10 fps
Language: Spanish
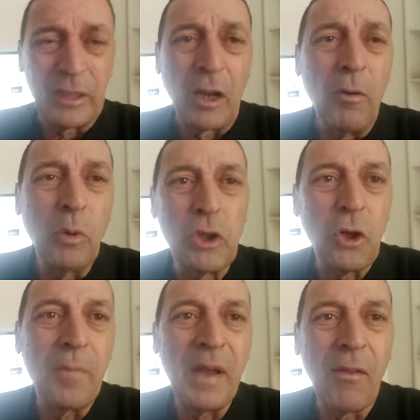porque tengo
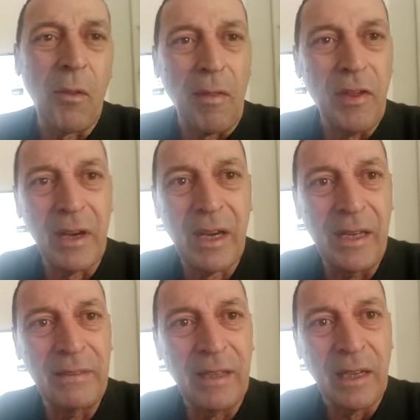mucho miedo a hacer
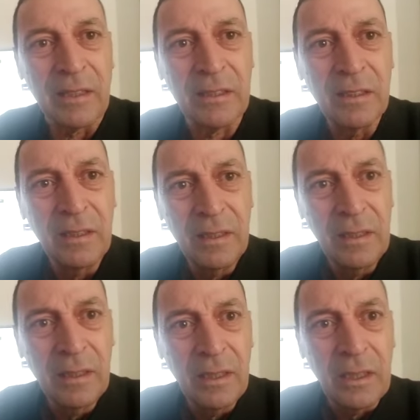críticas
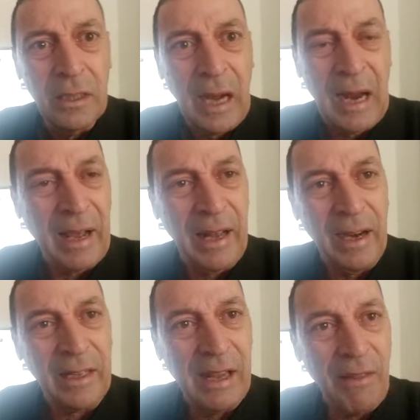a la
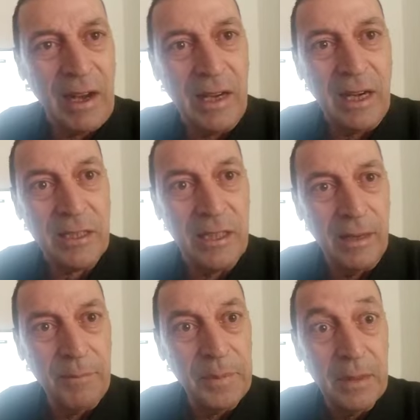jerarquía de la
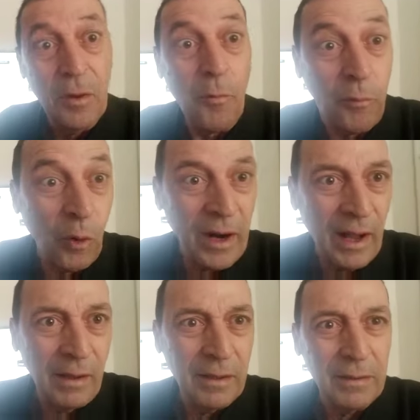Iglesia
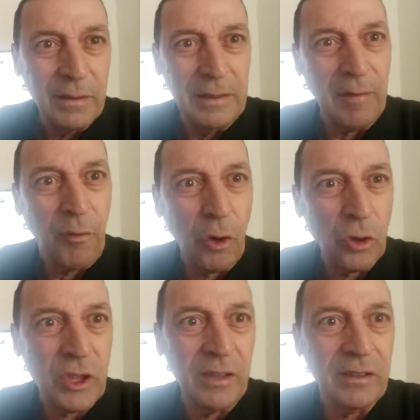fuera de
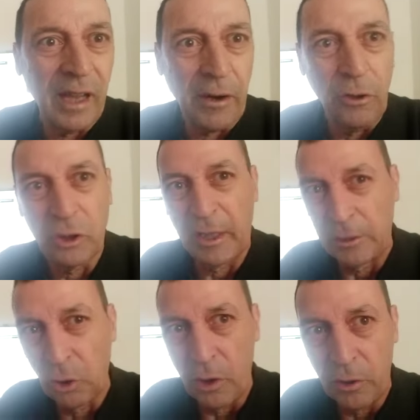foros internos
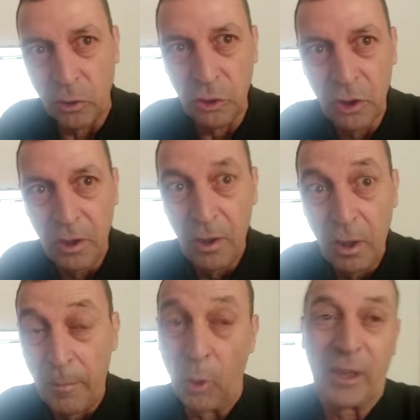de católicos,
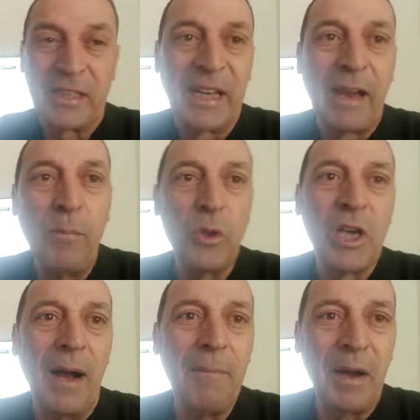porque sé que hay
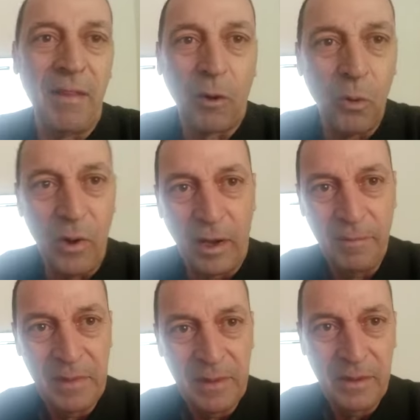mucha hambre de
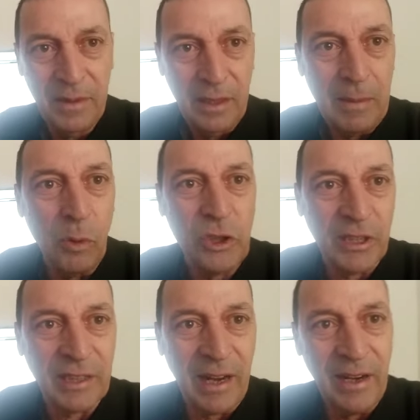cura y
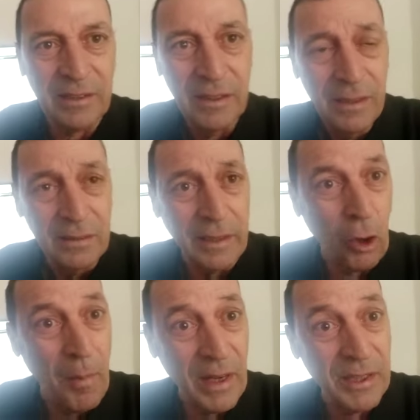muchas ganas
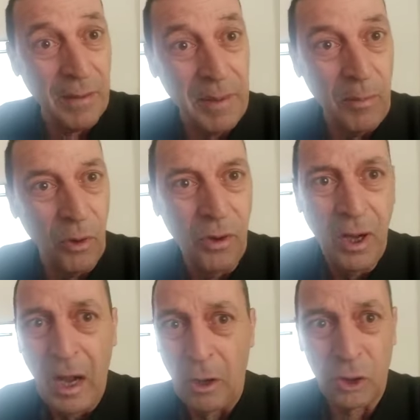de comerse
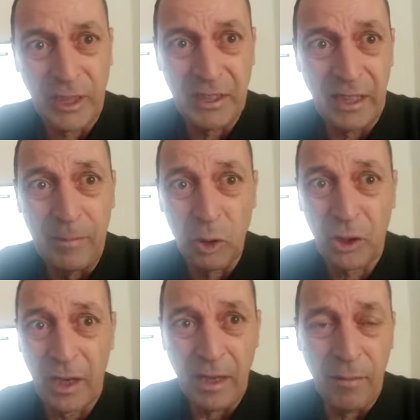vivo a los que
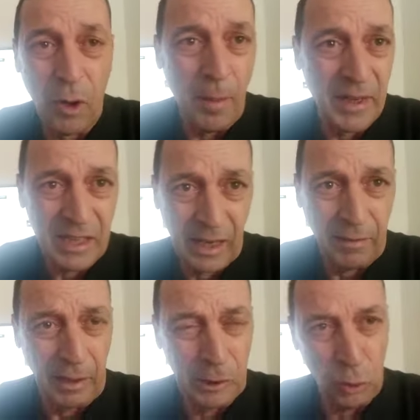seguimos creyendo en el
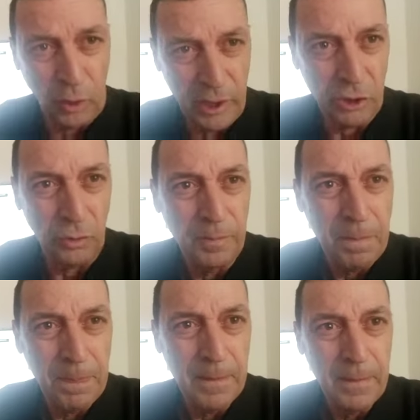mensaje de Jesucristo.